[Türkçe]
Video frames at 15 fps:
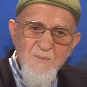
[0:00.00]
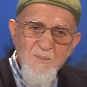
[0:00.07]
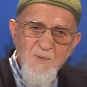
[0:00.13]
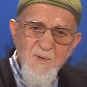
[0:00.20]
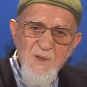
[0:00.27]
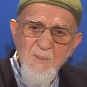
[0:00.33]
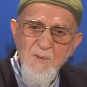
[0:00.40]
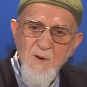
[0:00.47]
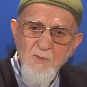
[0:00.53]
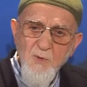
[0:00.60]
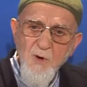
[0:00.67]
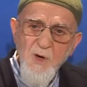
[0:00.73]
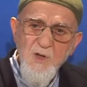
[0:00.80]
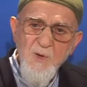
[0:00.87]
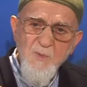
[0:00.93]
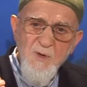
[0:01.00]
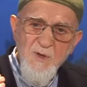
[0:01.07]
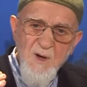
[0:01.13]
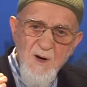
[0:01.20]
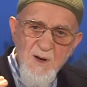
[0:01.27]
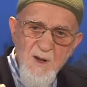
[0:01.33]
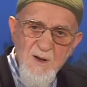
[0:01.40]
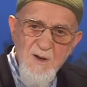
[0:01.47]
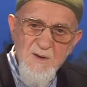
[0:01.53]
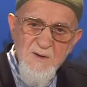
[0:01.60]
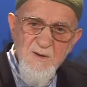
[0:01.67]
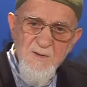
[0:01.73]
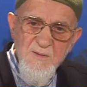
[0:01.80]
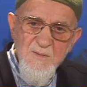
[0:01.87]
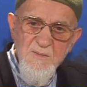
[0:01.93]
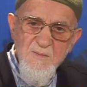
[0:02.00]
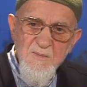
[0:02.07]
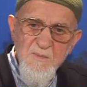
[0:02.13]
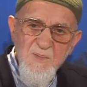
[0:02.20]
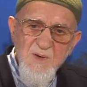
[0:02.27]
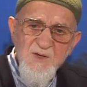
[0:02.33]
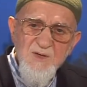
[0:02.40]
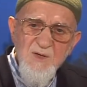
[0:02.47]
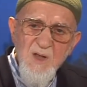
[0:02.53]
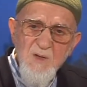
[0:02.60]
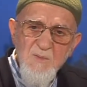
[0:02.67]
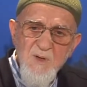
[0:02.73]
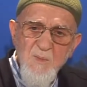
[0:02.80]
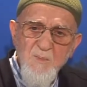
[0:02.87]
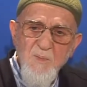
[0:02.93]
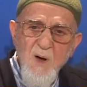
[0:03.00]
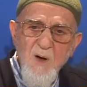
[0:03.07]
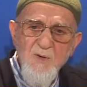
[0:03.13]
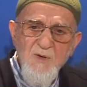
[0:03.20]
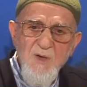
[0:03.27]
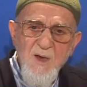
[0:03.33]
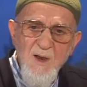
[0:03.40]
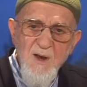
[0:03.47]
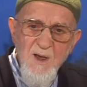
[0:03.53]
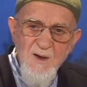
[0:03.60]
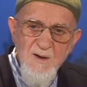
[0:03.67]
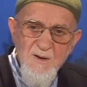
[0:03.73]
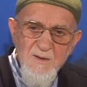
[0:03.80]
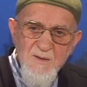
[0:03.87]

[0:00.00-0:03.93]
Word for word: Bunlar Peygamber oyaladı bunlarla. bir saldırmadık paktı ile.